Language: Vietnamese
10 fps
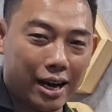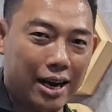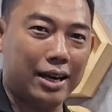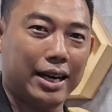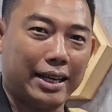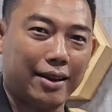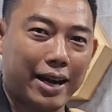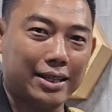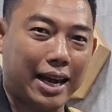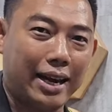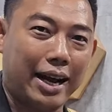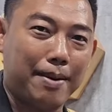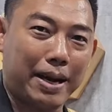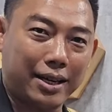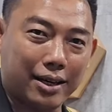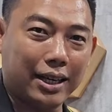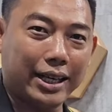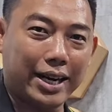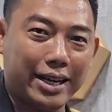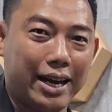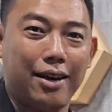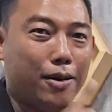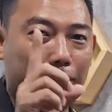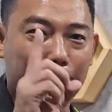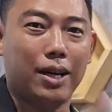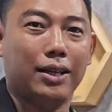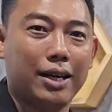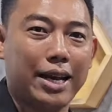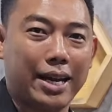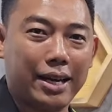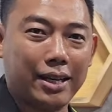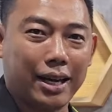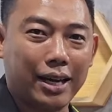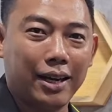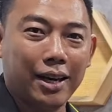lần này tao đang xài này mày ngưng cái kia nha nó không thông minh tới vậy nha anh chị